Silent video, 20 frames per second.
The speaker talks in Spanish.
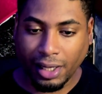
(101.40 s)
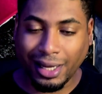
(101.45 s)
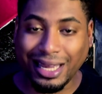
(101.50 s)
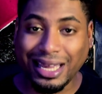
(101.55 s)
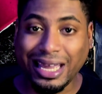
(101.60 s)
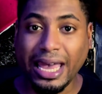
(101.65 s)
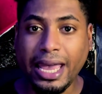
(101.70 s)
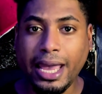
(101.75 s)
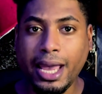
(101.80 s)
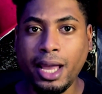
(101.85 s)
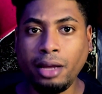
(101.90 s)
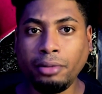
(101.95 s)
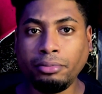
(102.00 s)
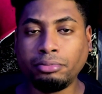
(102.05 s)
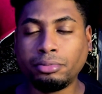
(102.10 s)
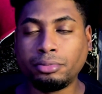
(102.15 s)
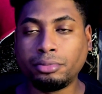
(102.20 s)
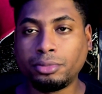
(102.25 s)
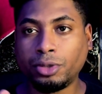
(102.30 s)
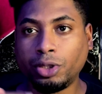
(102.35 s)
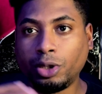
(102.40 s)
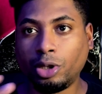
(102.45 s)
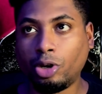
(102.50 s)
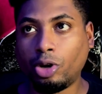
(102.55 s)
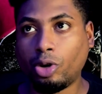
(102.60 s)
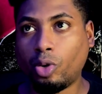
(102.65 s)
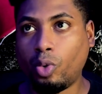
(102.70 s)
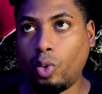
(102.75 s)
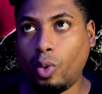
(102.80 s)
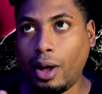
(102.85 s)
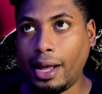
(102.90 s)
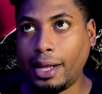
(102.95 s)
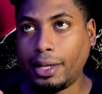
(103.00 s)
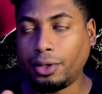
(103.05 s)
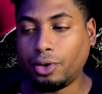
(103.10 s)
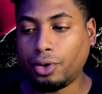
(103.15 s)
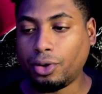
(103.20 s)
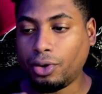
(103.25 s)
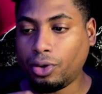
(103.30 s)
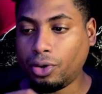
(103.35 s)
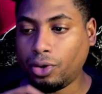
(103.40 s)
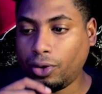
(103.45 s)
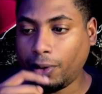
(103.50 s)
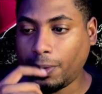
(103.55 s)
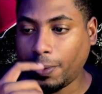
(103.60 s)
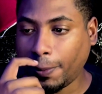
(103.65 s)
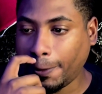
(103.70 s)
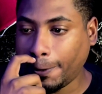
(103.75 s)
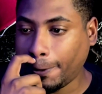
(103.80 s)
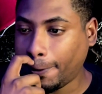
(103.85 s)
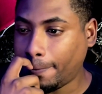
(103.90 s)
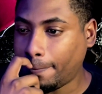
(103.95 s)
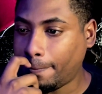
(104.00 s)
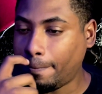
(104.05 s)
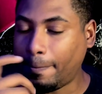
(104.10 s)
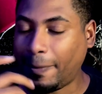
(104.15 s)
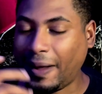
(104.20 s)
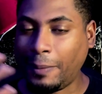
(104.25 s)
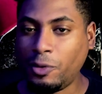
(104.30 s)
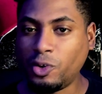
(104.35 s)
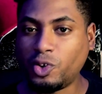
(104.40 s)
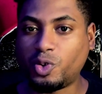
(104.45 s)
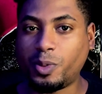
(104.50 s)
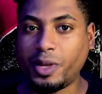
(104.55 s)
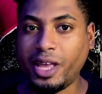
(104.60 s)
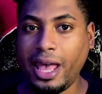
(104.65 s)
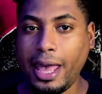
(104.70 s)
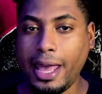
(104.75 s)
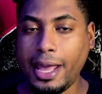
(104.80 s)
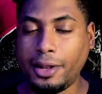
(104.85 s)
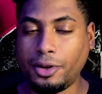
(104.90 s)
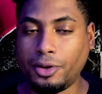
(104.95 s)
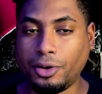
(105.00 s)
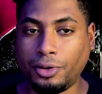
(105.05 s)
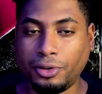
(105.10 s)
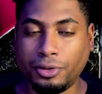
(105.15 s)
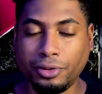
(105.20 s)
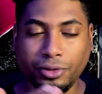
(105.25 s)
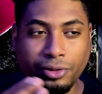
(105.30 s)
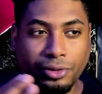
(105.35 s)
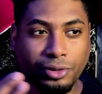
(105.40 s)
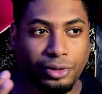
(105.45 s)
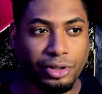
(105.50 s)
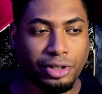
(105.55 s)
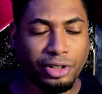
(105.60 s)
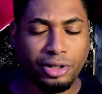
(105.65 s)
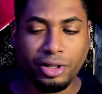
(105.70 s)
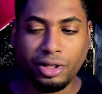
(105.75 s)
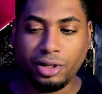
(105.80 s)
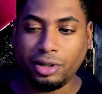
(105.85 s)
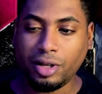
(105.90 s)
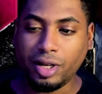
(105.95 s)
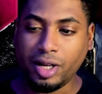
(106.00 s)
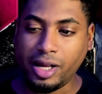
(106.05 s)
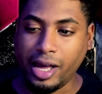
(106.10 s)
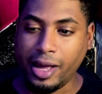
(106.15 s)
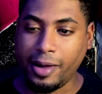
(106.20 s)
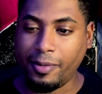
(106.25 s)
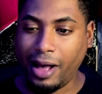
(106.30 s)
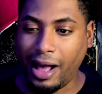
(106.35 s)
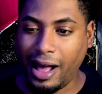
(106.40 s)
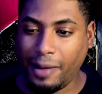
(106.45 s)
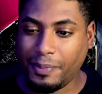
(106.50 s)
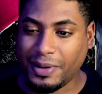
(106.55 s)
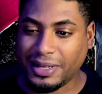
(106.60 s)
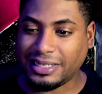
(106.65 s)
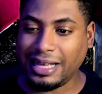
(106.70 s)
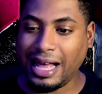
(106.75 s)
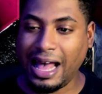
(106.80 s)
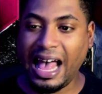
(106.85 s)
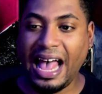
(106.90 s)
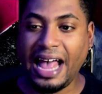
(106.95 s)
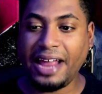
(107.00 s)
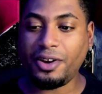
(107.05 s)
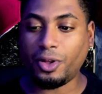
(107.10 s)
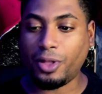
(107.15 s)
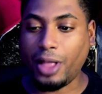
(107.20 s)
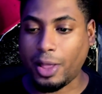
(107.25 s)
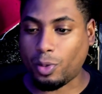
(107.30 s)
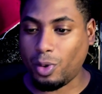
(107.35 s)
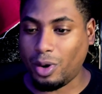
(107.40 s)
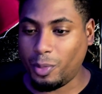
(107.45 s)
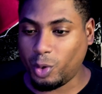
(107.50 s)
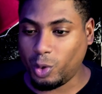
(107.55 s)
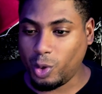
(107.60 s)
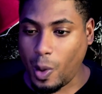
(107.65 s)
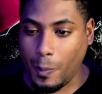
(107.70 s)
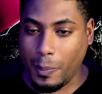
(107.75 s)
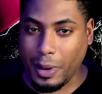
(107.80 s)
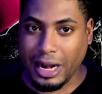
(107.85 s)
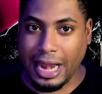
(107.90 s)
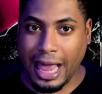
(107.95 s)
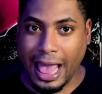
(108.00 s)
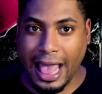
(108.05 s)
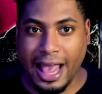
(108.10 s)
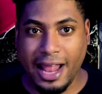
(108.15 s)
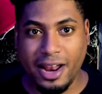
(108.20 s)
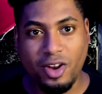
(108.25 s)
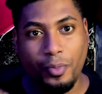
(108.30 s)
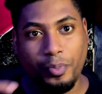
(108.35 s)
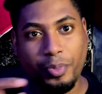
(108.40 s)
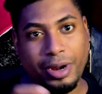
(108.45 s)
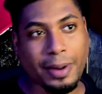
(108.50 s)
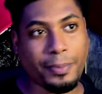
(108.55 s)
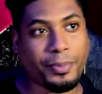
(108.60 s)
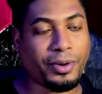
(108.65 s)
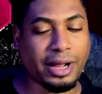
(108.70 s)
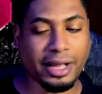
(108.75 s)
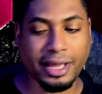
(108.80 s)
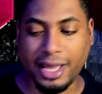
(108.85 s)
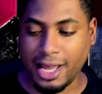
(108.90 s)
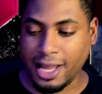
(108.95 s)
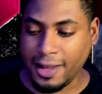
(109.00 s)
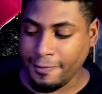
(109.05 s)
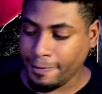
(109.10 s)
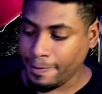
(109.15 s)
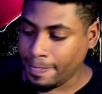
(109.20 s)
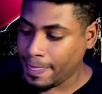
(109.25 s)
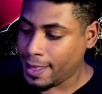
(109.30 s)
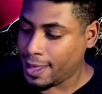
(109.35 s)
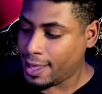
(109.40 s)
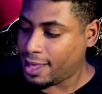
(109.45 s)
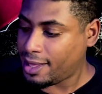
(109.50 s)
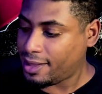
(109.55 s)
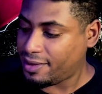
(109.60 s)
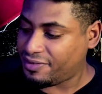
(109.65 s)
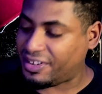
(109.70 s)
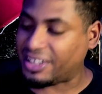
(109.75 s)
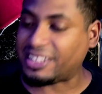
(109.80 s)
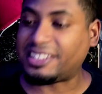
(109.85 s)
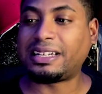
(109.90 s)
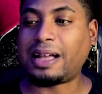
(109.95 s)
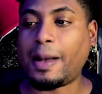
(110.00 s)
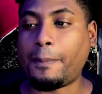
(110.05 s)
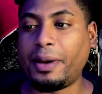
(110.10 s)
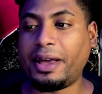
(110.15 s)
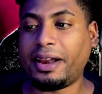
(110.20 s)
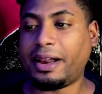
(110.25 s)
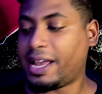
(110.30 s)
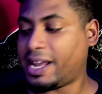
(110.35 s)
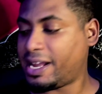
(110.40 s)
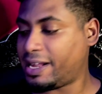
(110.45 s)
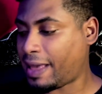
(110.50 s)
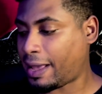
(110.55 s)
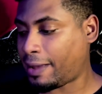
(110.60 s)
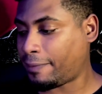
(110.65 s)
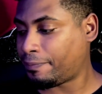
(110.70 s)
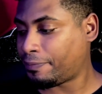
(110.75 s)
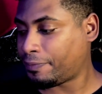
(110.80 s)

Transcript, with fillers: Que cuando vamos viendo qué va pasando, está todo el mundo opinando, opina por aquí, Jessica Pereira